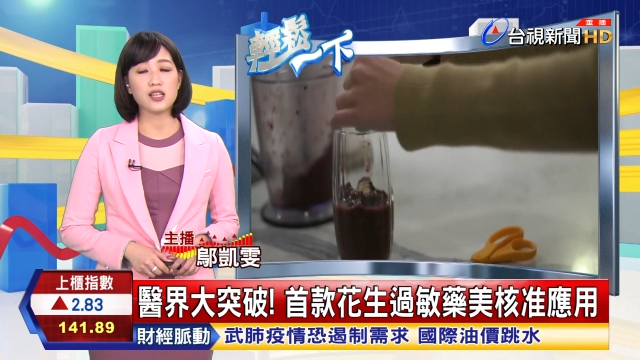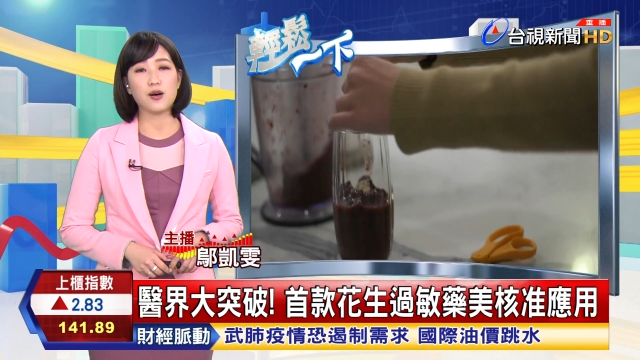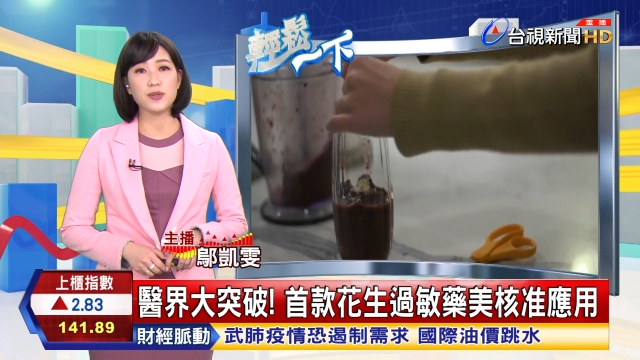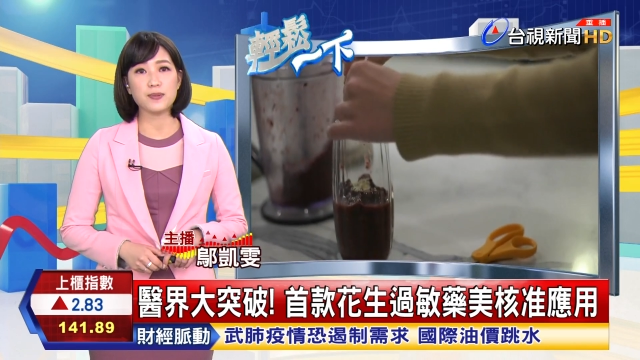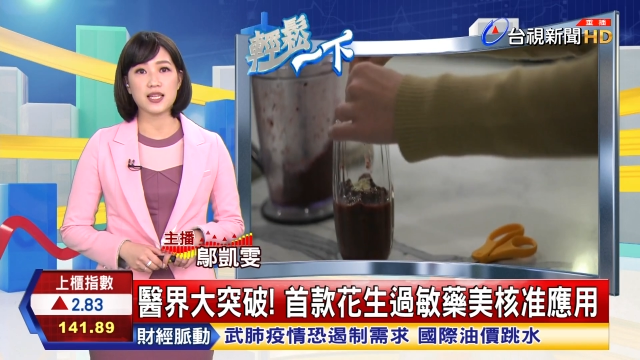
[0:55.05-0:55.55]

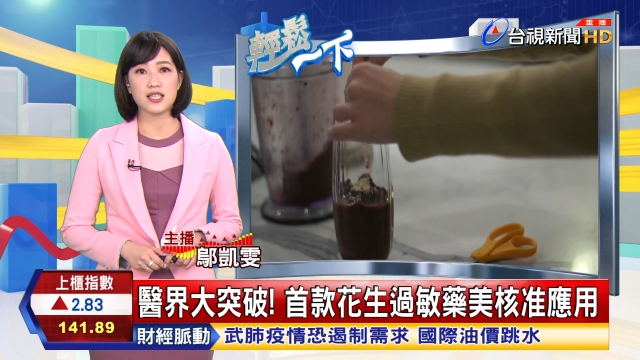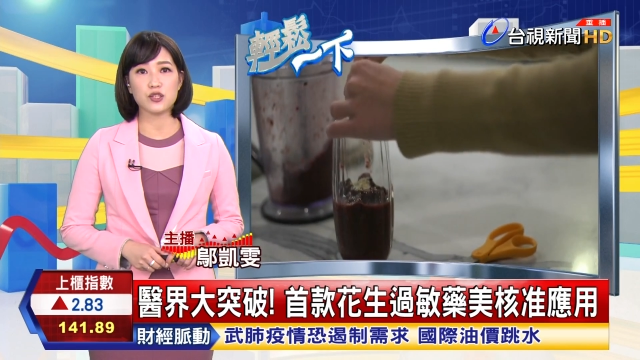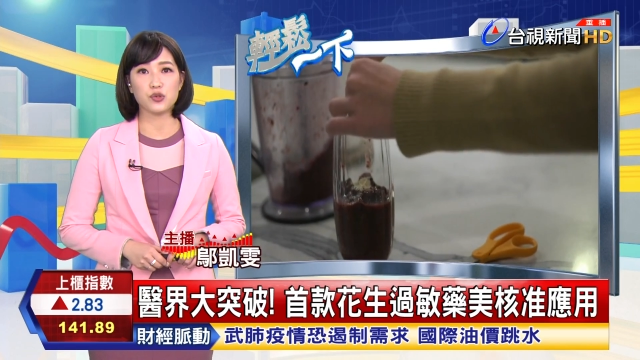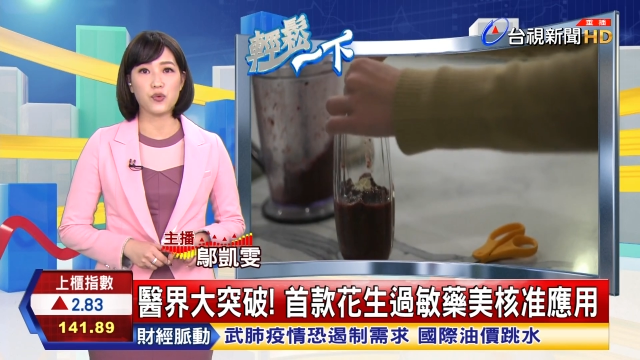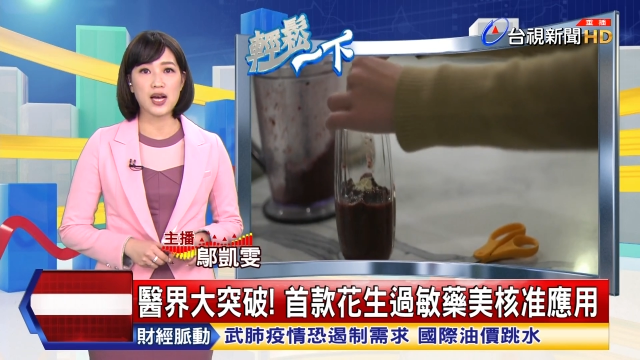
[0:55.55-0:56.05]
要避免接
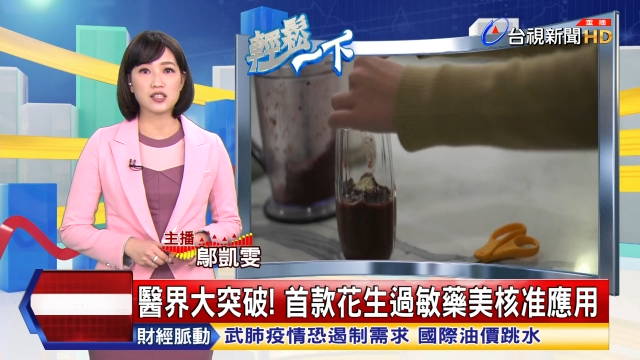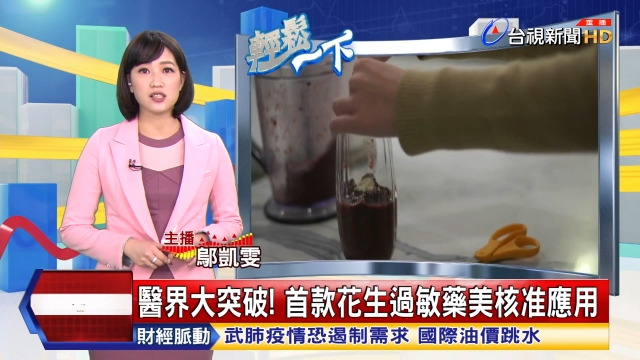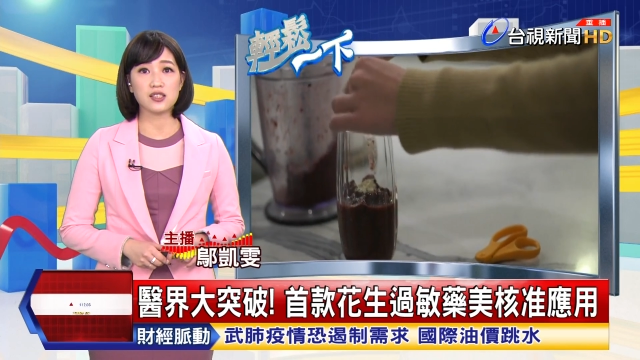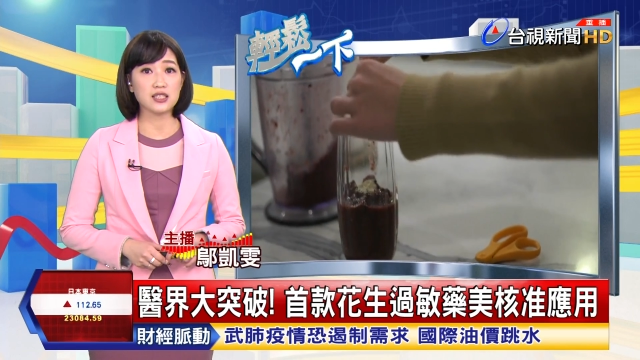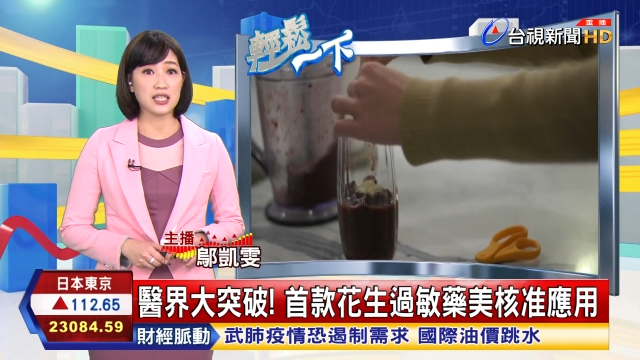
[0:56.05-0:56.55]
触花
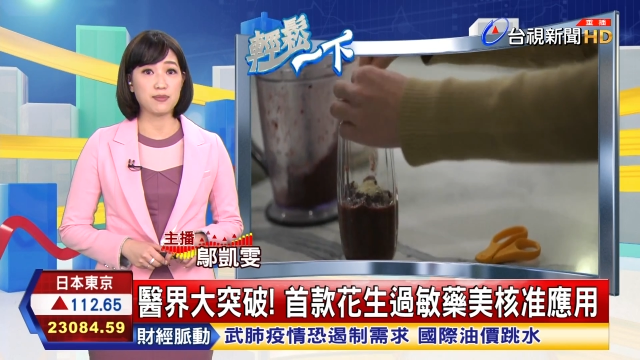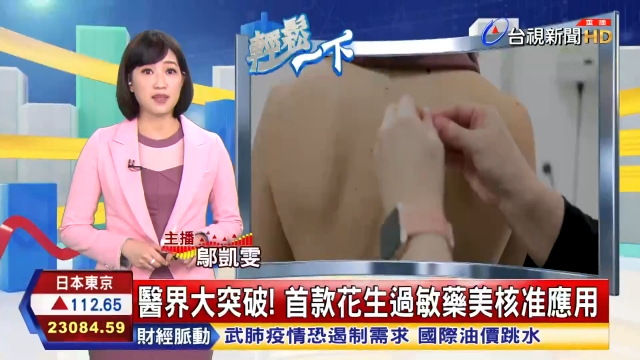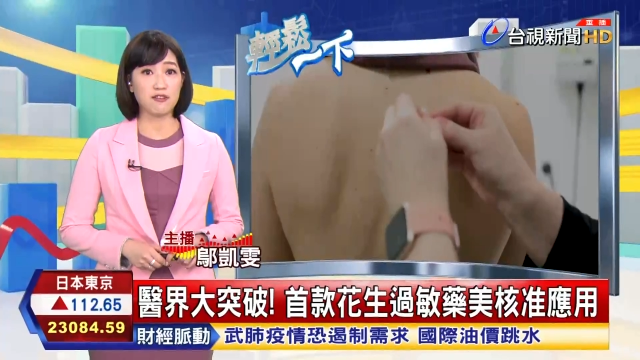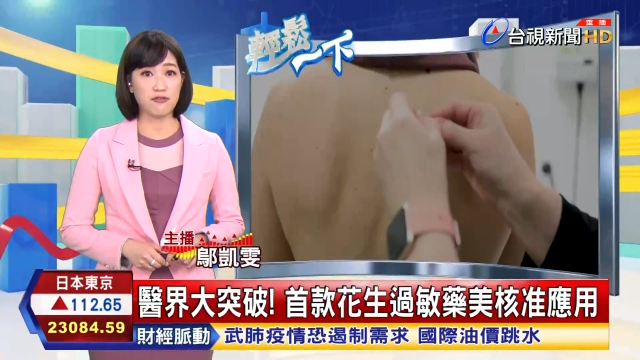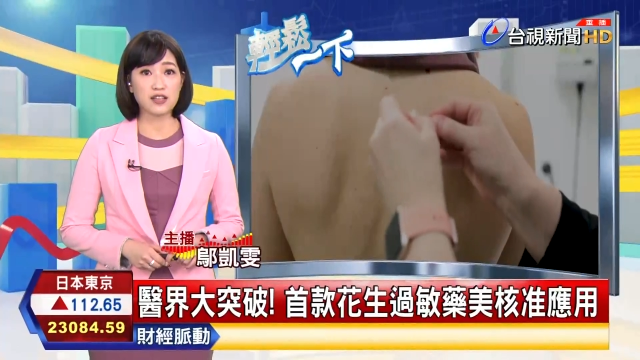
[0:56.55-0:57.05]
生，以
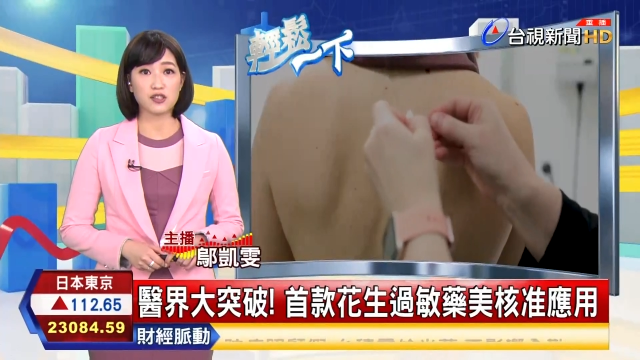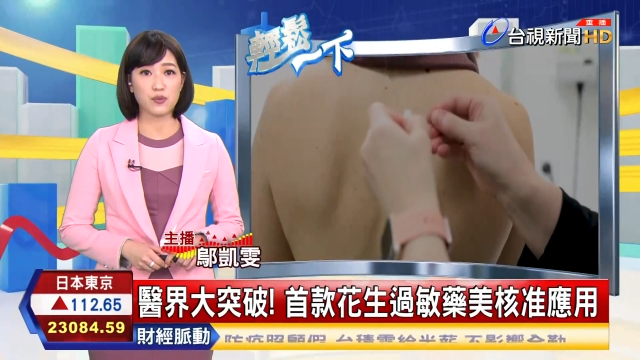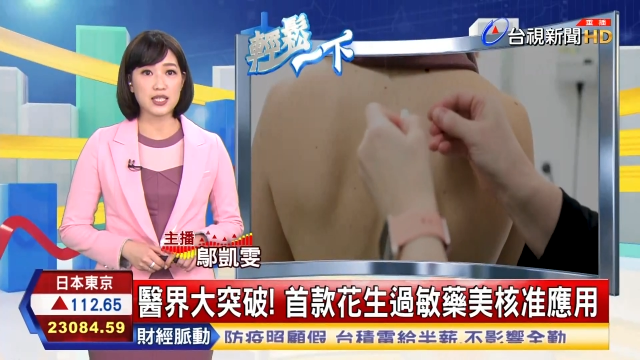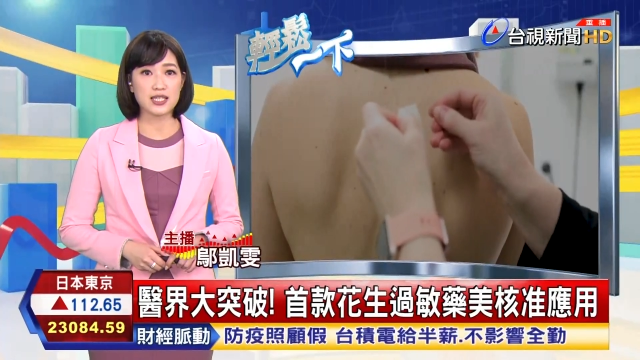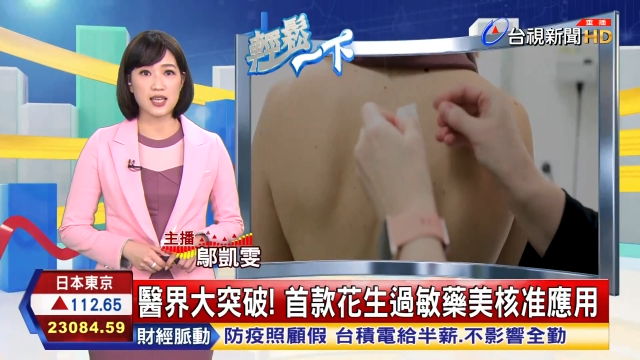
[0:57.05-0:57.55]
免发生
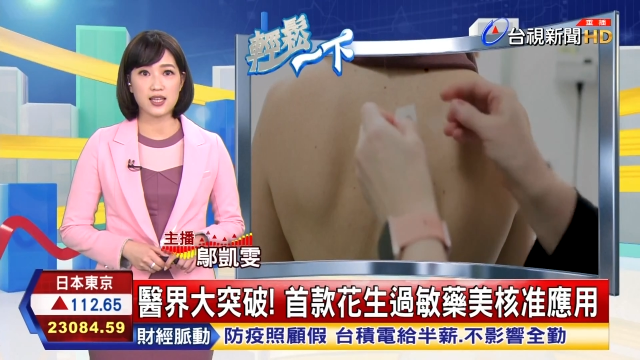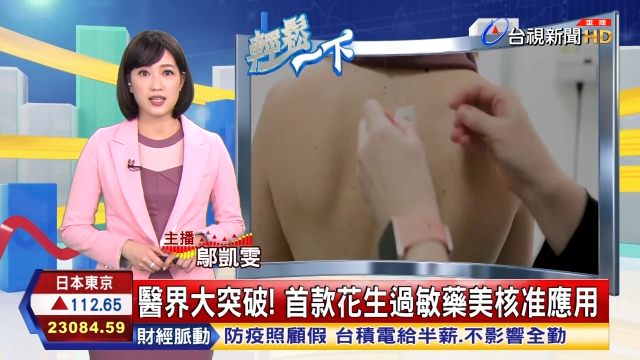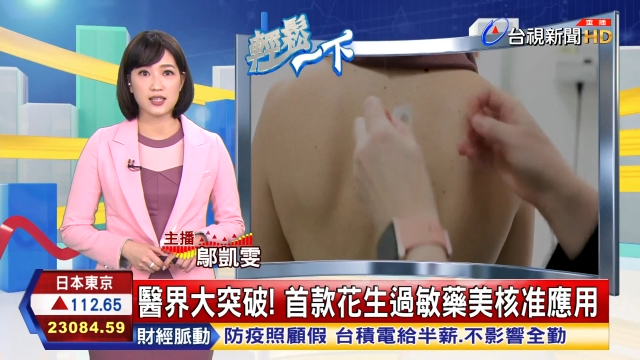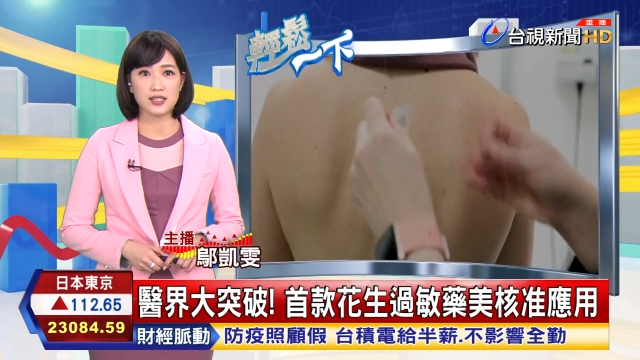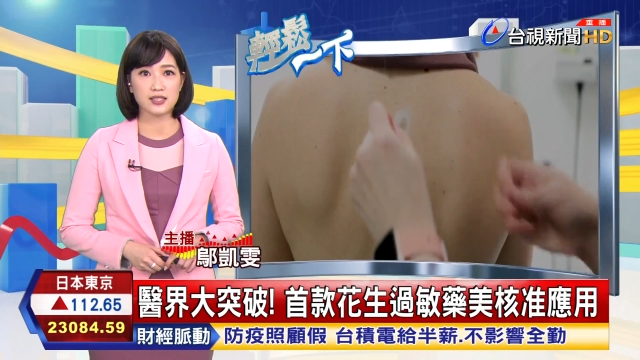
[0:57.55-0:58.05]
危险。
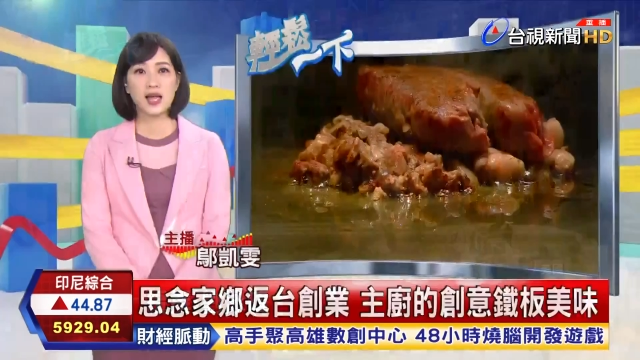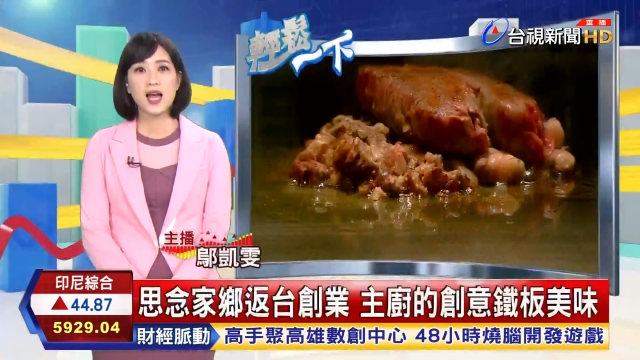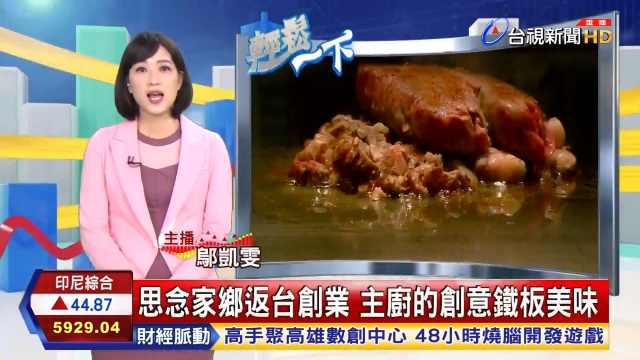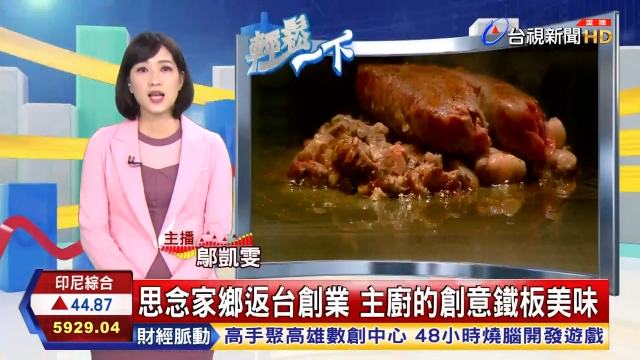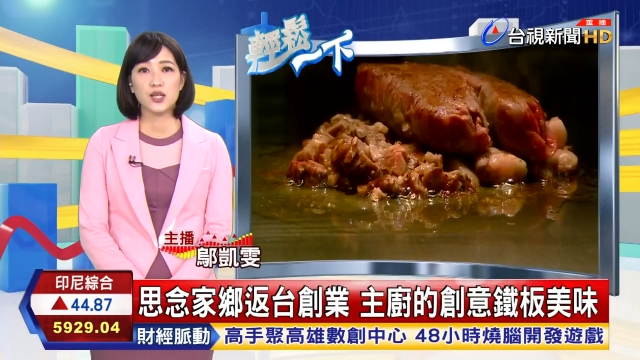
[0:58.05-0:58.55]

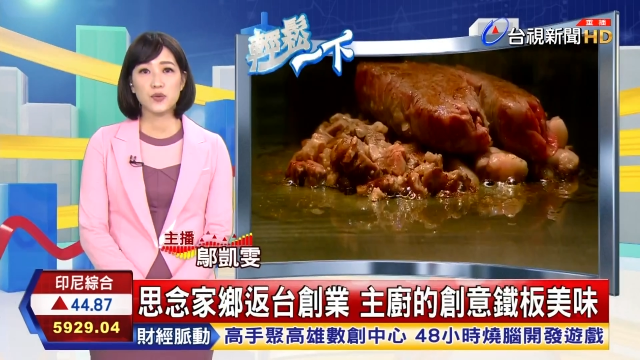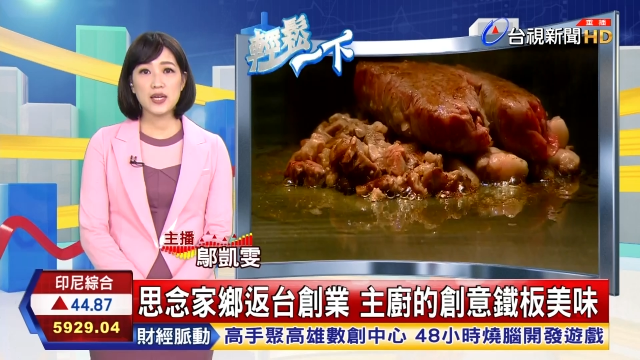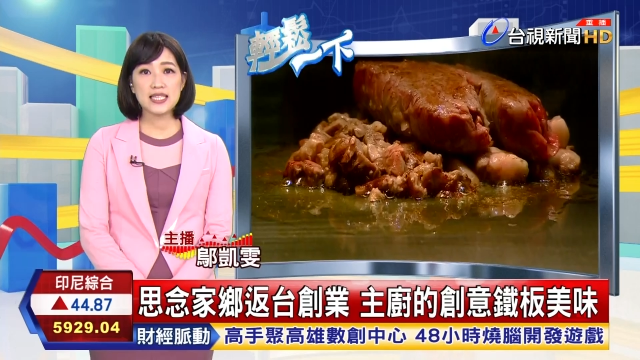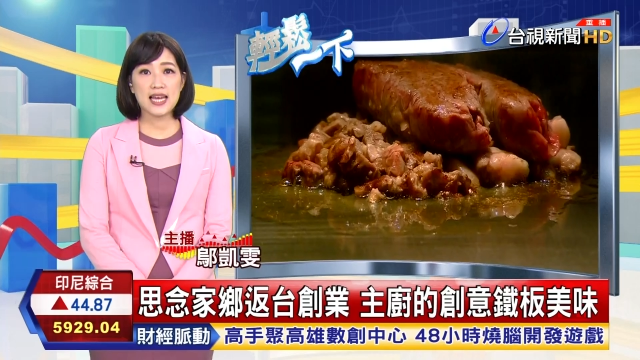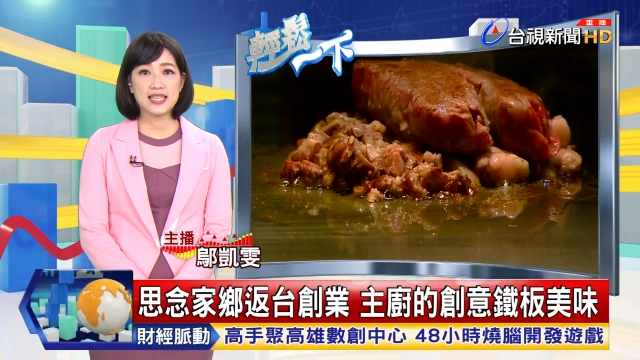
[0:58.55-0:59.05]

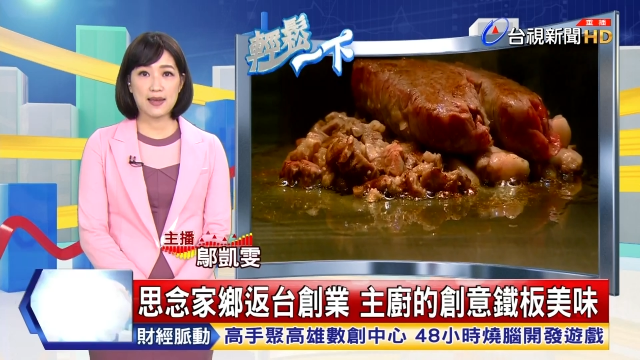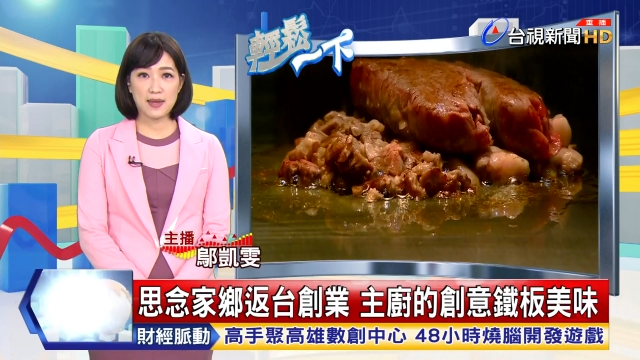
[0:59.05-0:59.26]
位在台